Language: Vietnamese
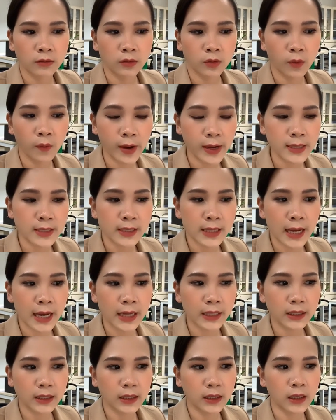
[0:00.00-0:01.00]
Ngoài
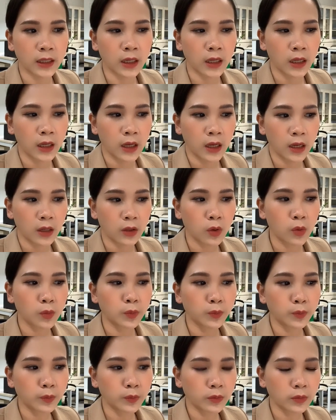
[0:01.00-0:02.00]
ra thì
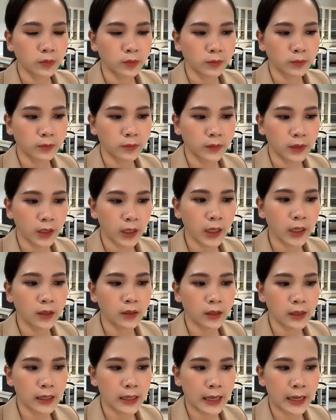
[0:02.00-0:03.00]
cũng nên
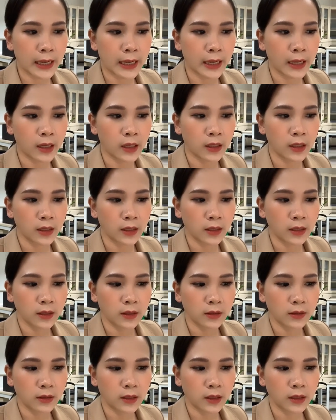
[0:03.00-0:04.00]
là
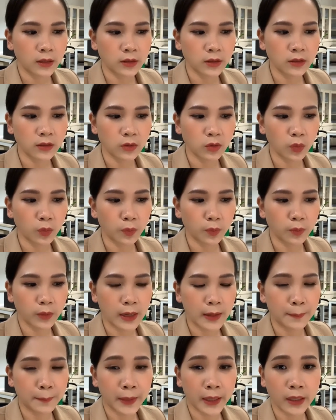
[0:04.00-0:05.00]
sử dụng là
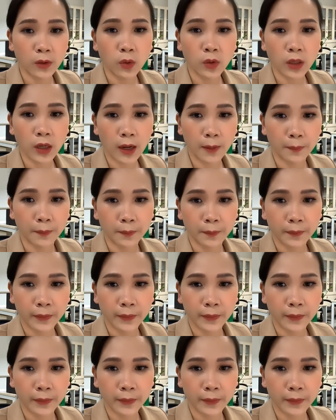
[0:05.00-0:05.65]
máy hút ẩm